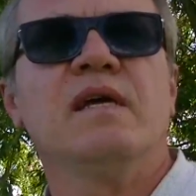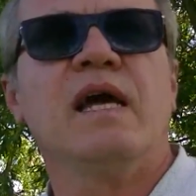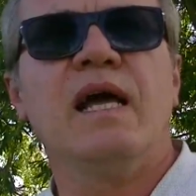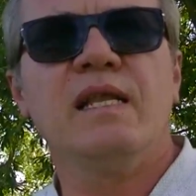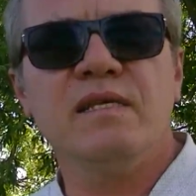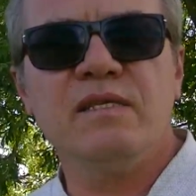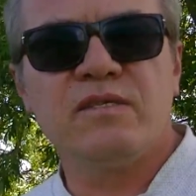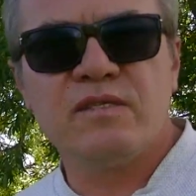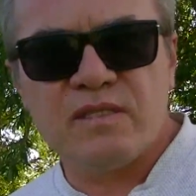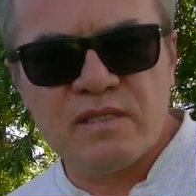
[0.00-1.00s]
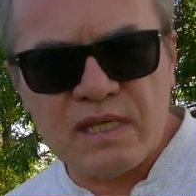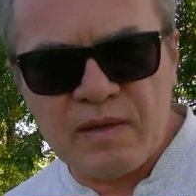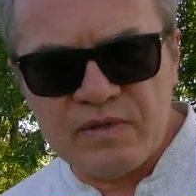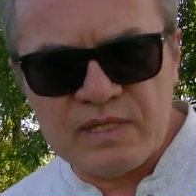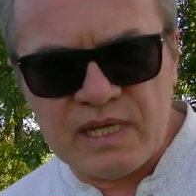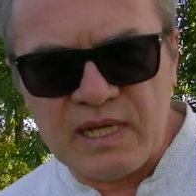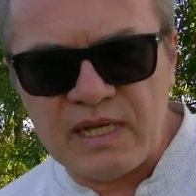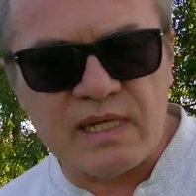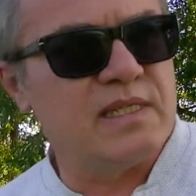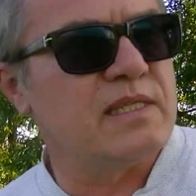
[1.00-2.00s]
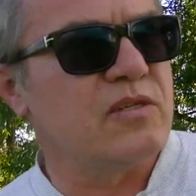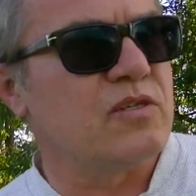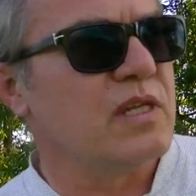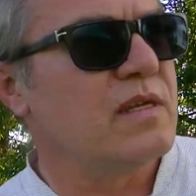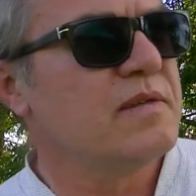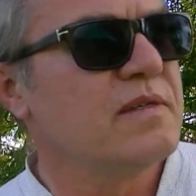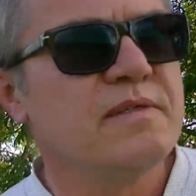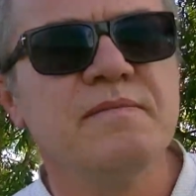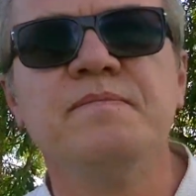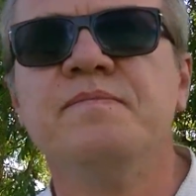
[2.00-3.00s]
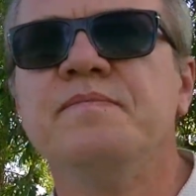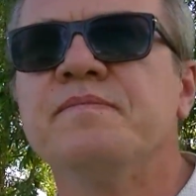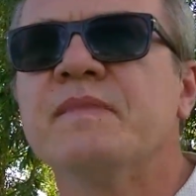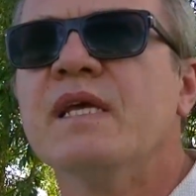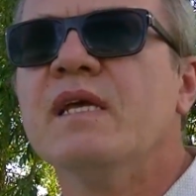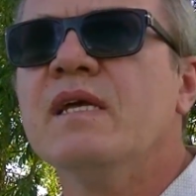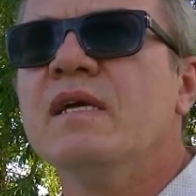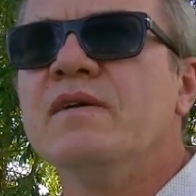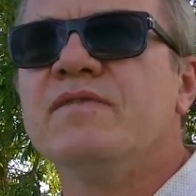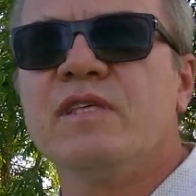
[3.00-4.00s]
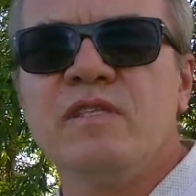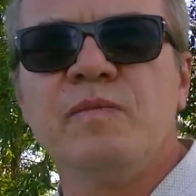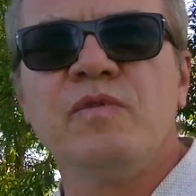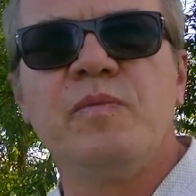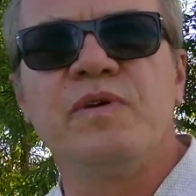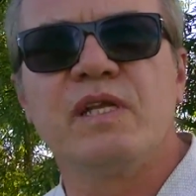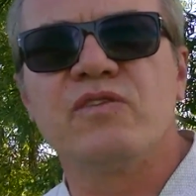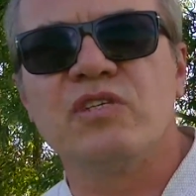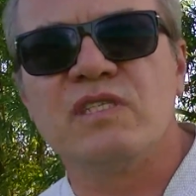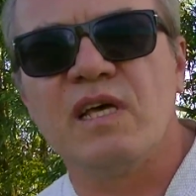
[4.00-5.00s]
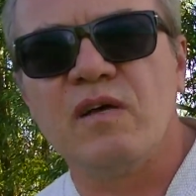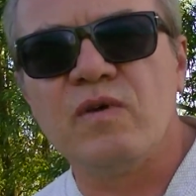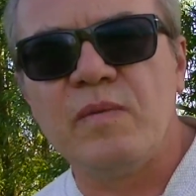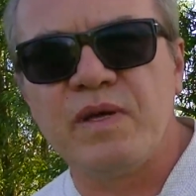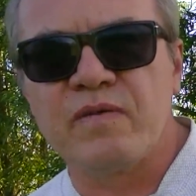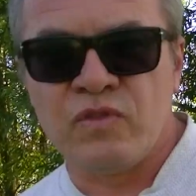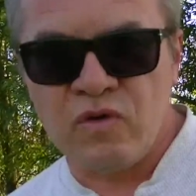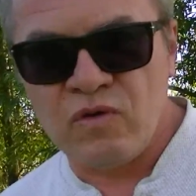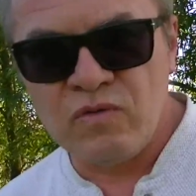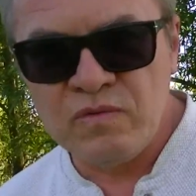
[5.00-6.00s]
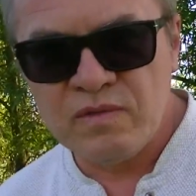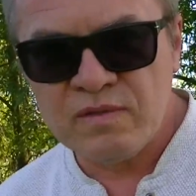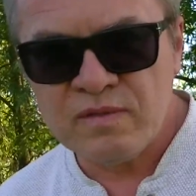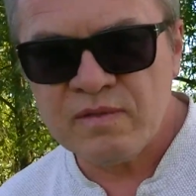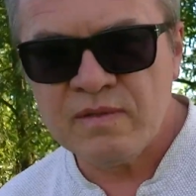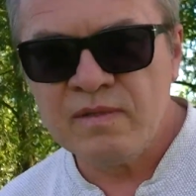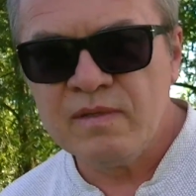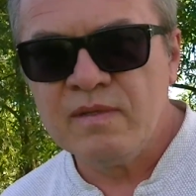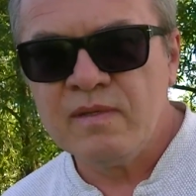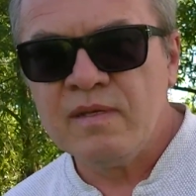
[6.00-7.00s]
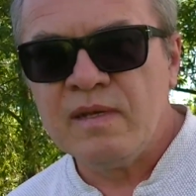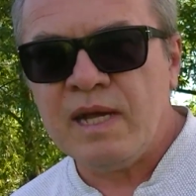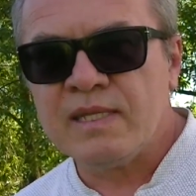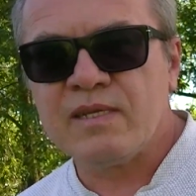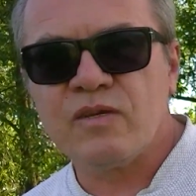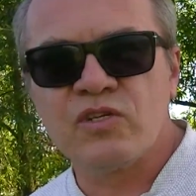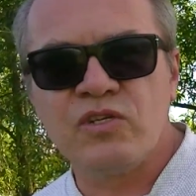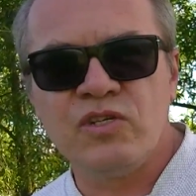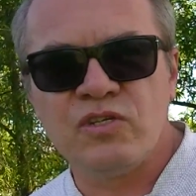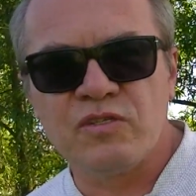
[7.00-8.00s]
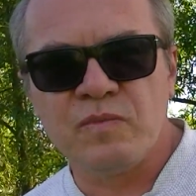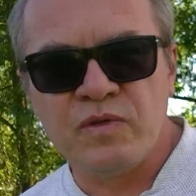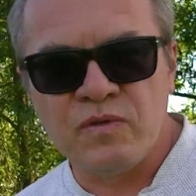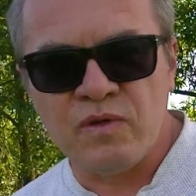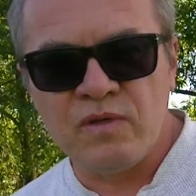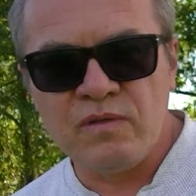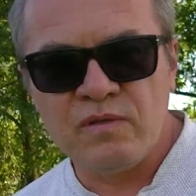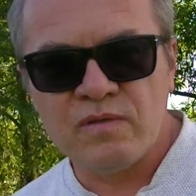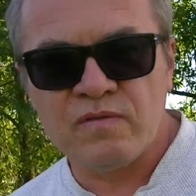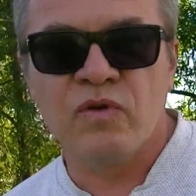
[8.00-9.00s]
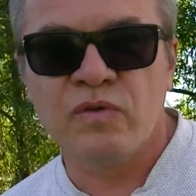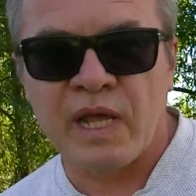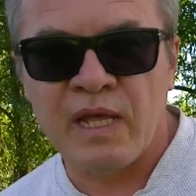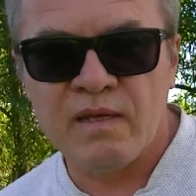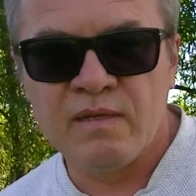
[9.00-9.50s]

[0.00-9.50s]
ale i taka była cecha charakterystyczna. E, Wtedy było ponad 300 łapek w dół, a tylko 60 było w górę.